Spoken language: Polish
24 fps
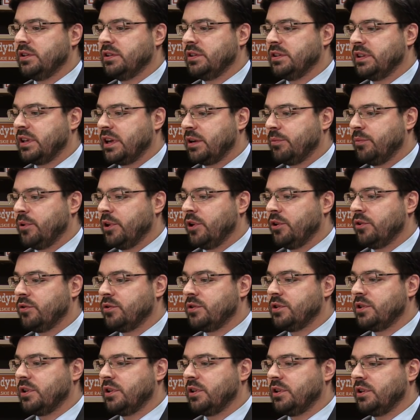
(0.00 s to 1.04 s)

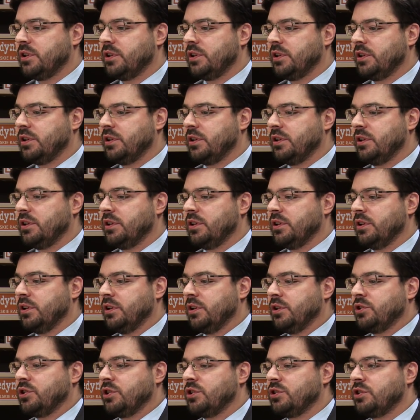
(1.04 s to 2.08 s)
zarabiających
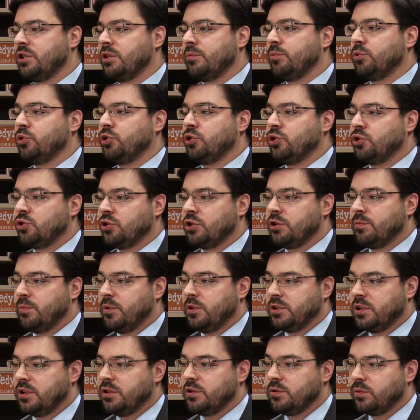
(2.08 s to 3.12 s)
e, często po
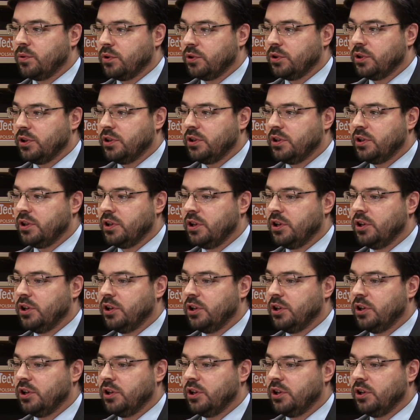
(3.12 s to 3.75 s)
1500 zł,